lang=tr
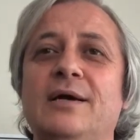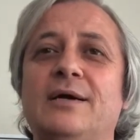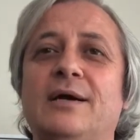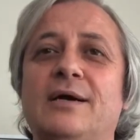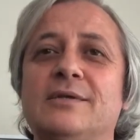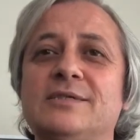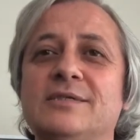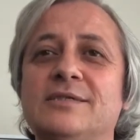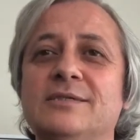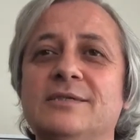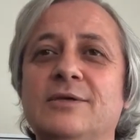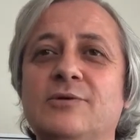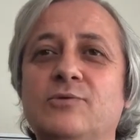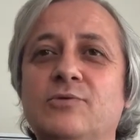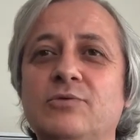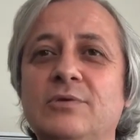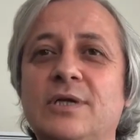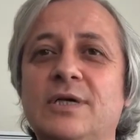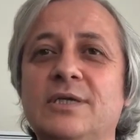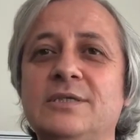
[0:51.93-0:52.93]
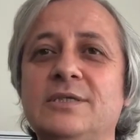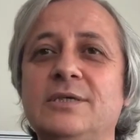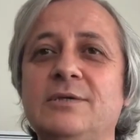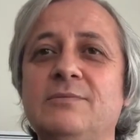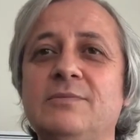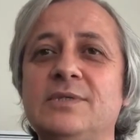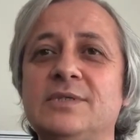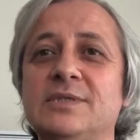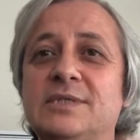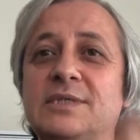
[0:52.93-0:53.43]
Aslında
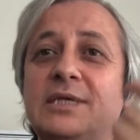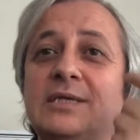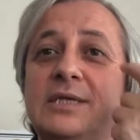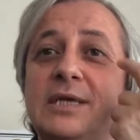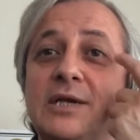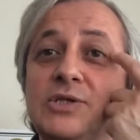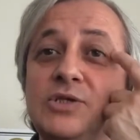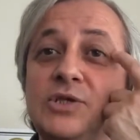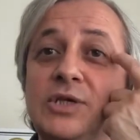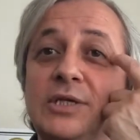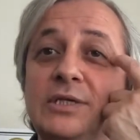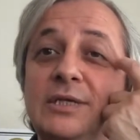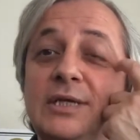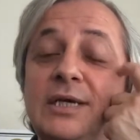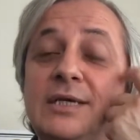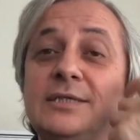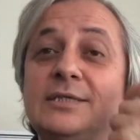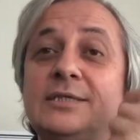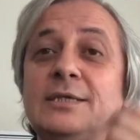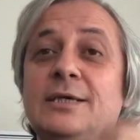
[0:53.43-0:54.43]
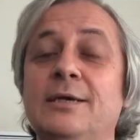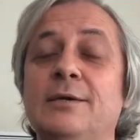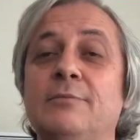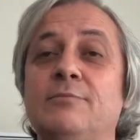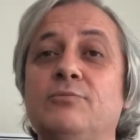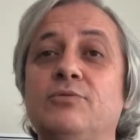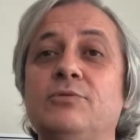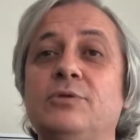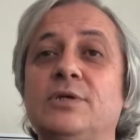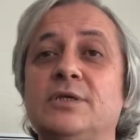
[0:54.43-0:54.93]
kullandığımız deterjanlar
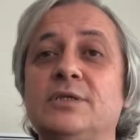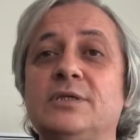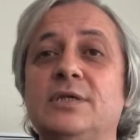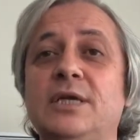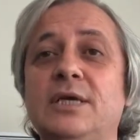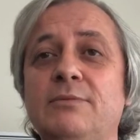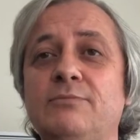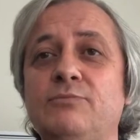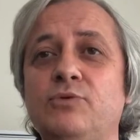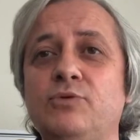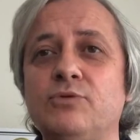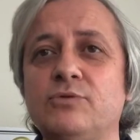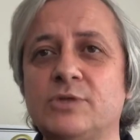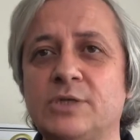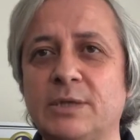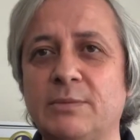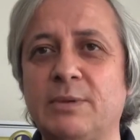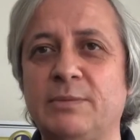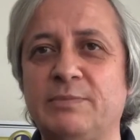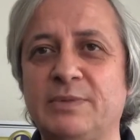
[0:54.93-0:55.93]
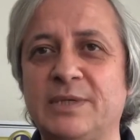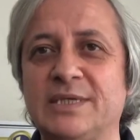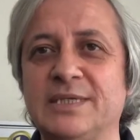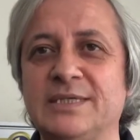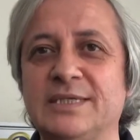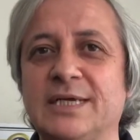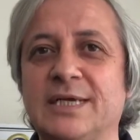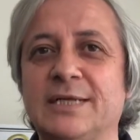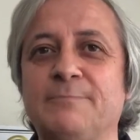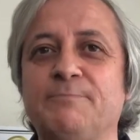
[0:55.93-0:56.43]
bunların en büyük
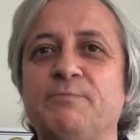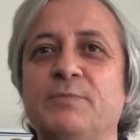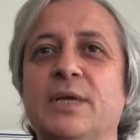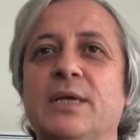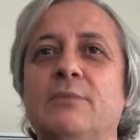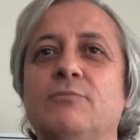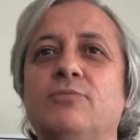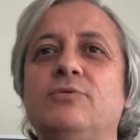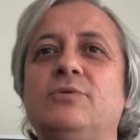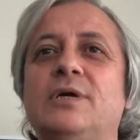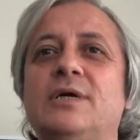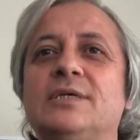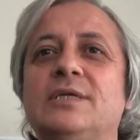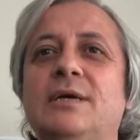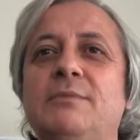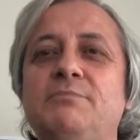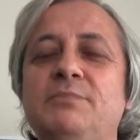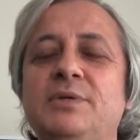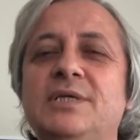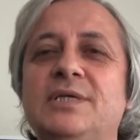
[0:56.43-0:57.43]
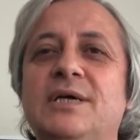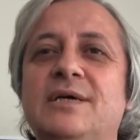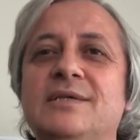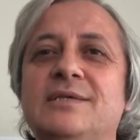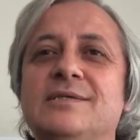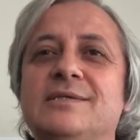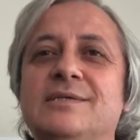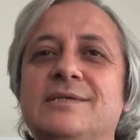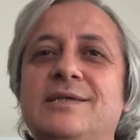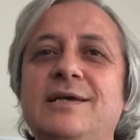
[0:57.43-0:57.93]
sebeplerinden. Bunlardan bir
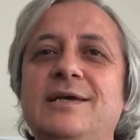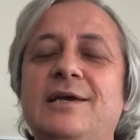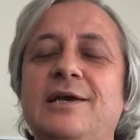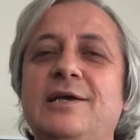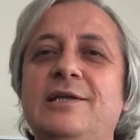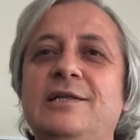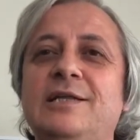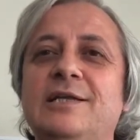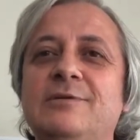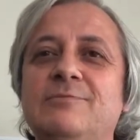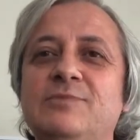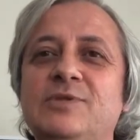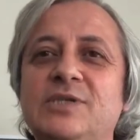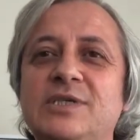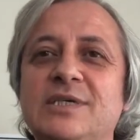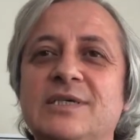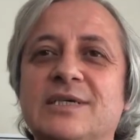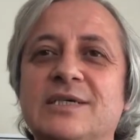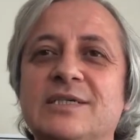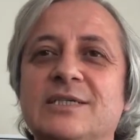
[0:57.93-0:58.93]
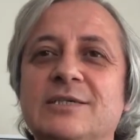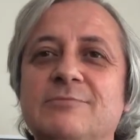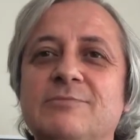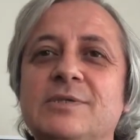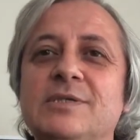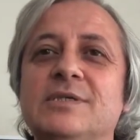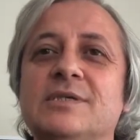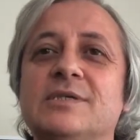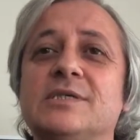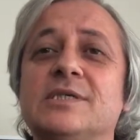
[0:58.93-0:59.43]
tanesi de ellerimizi
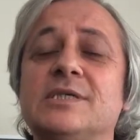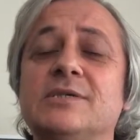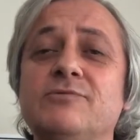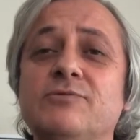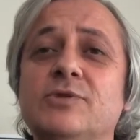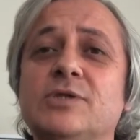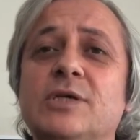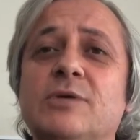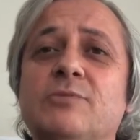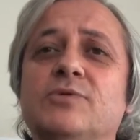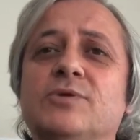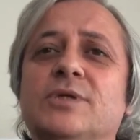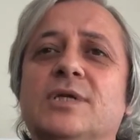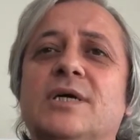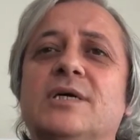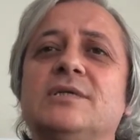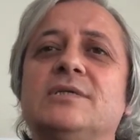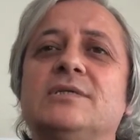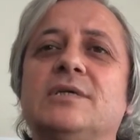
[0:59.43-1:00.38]
yıkadığımız sıvı sabunlar,